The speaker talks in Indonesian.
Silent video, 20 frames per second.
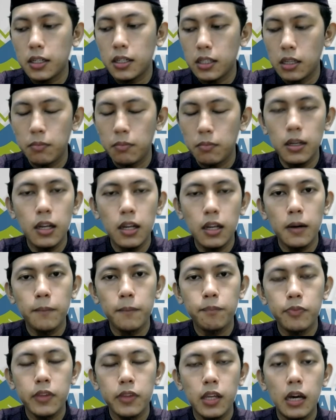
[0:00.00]
Kita bilang
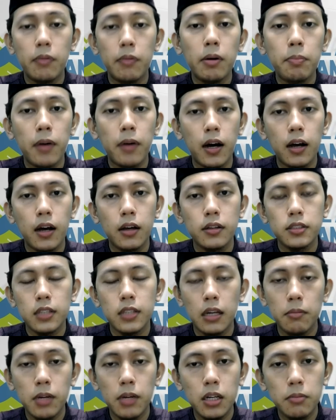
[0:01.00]
nggak apa-apa,
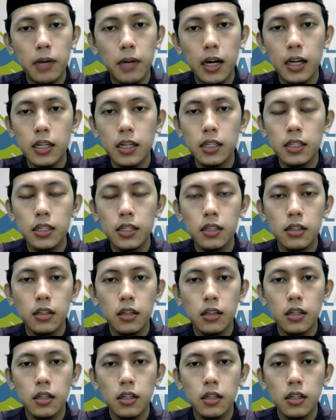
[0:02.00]
selama lima hari